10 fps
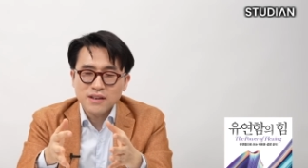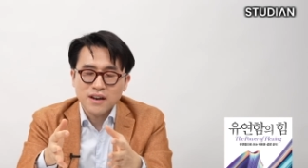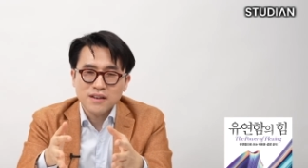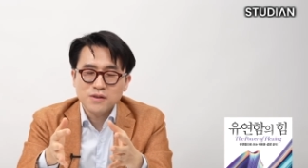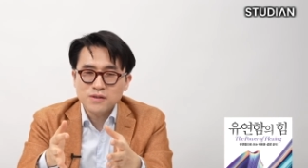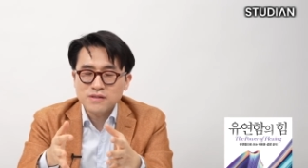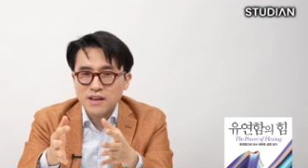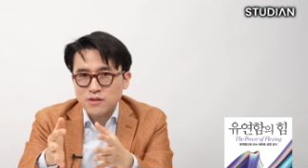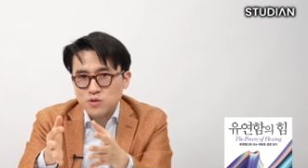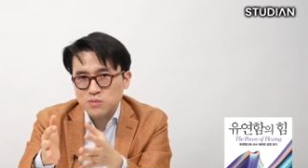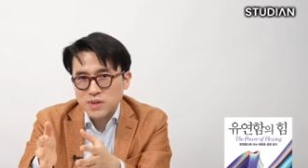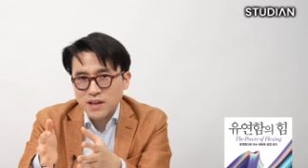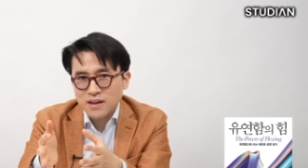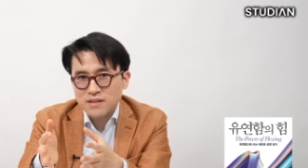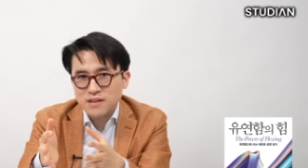아, 이거는 내가
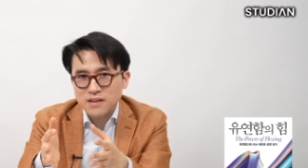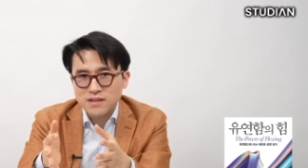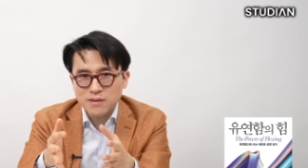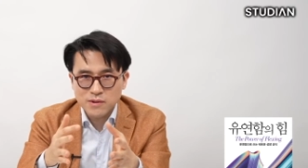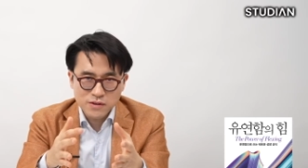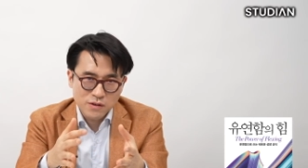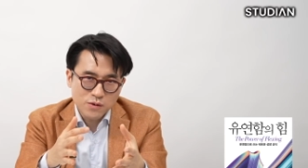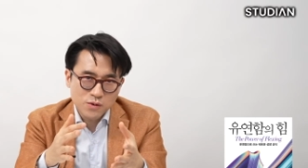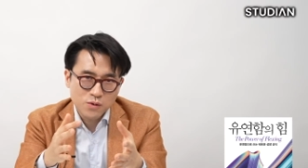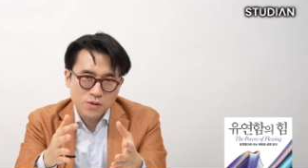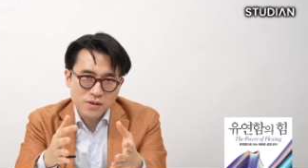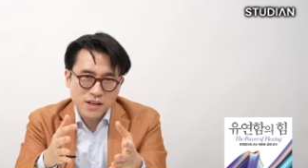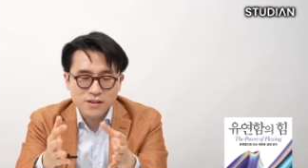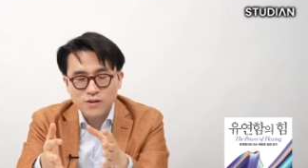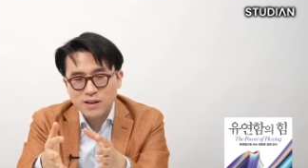준비가 안 됐기 때문이고 요거를
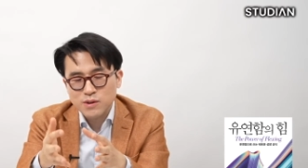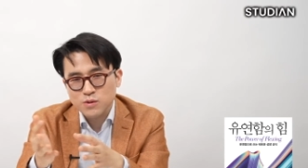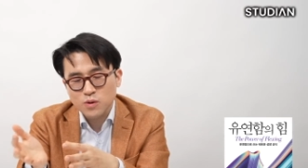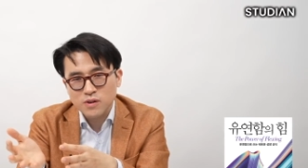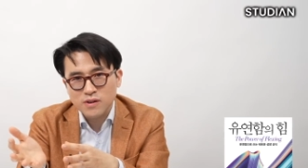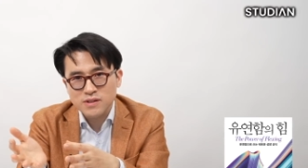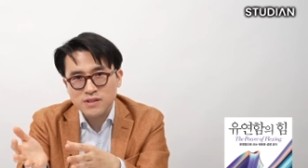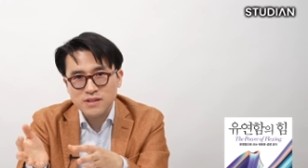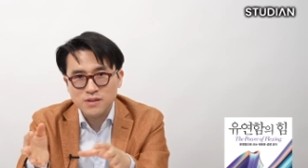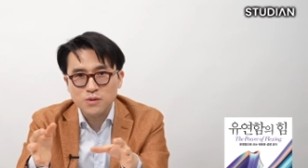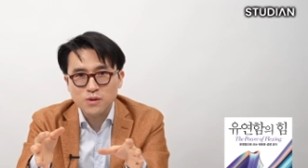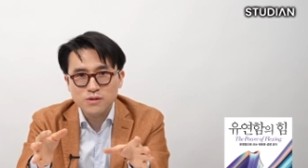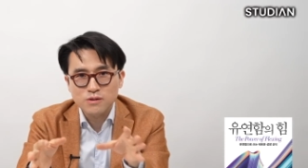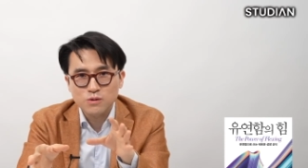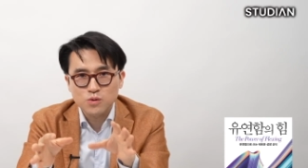개선하면 좋을 건지 이런
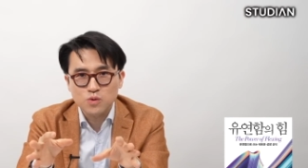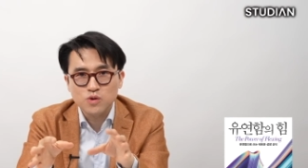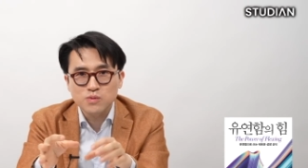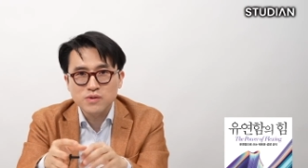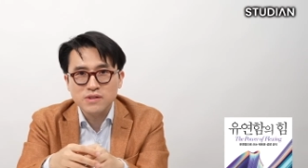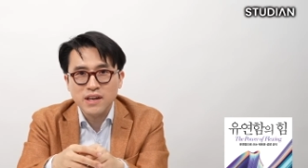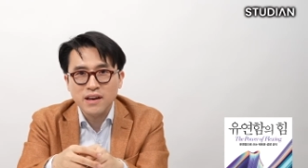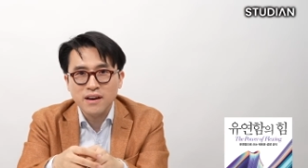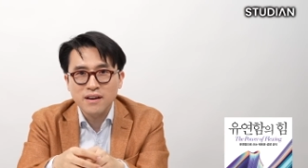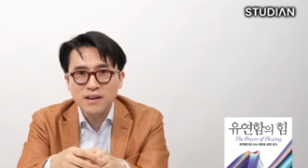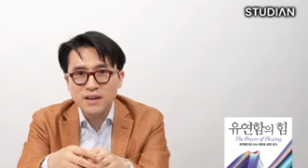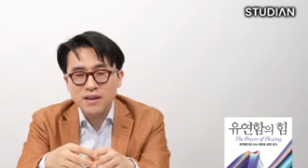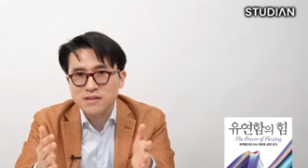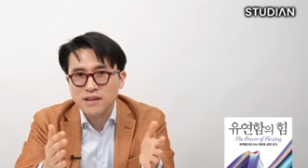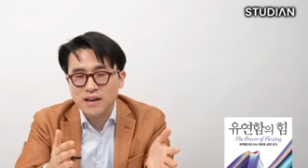것들도 좀 구분을 해야
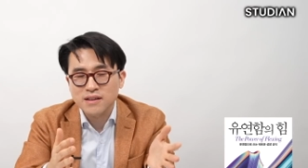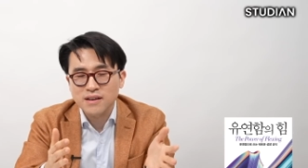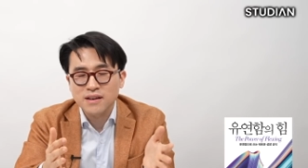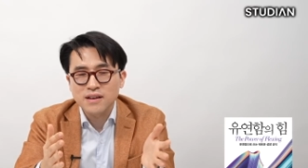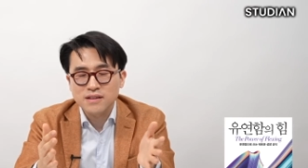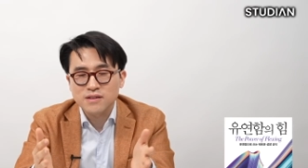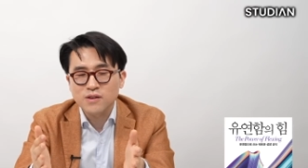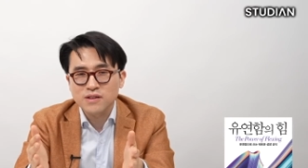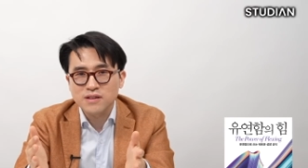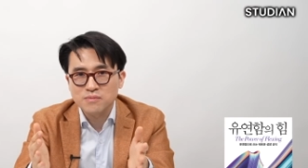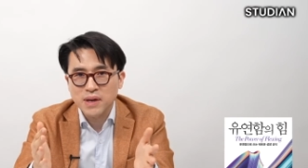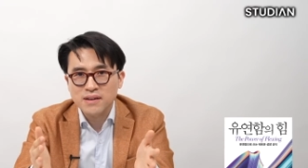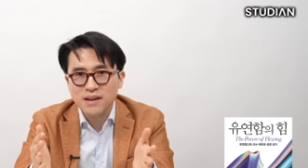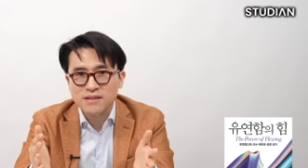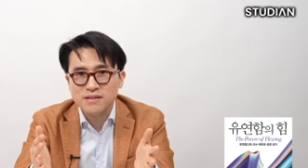그 안에 들어있는
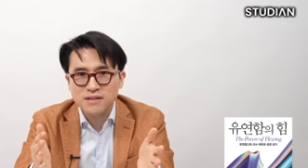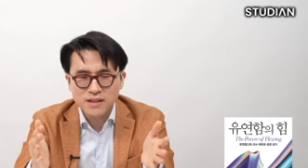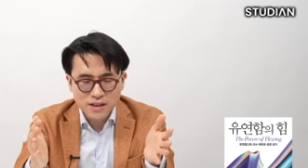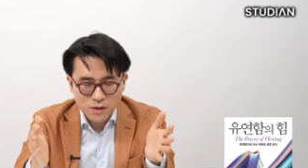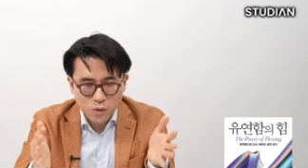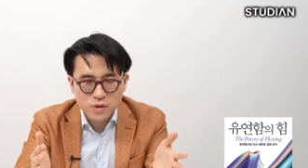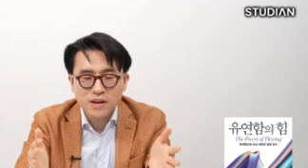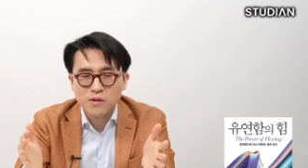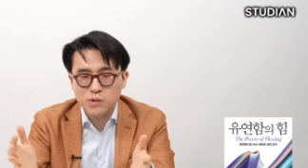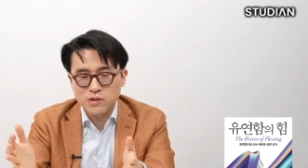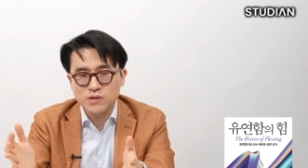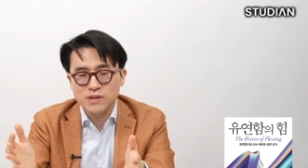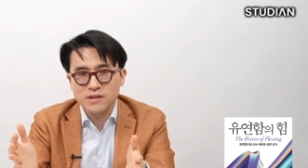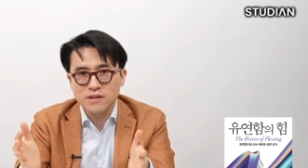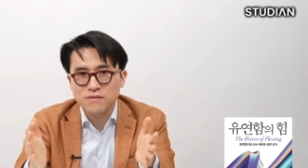맥락들을 그대로 볼 수
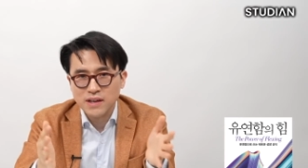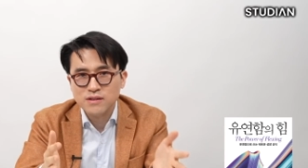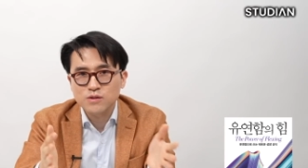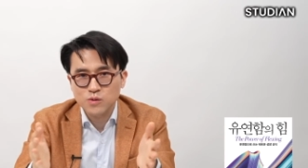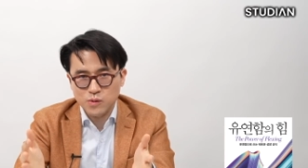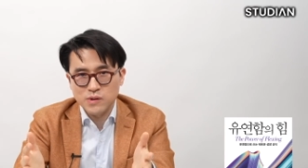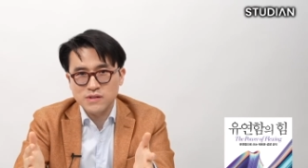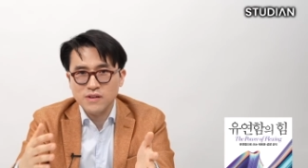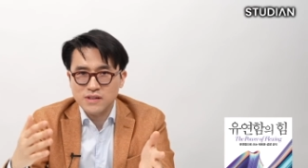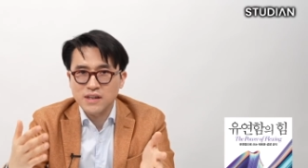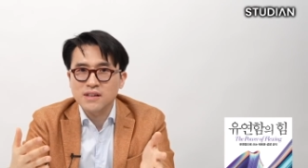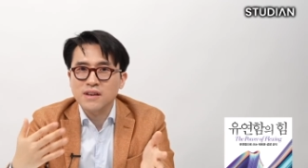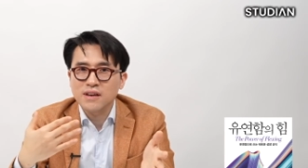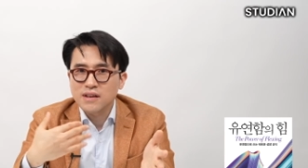있는 팩트도 보면서 그 안에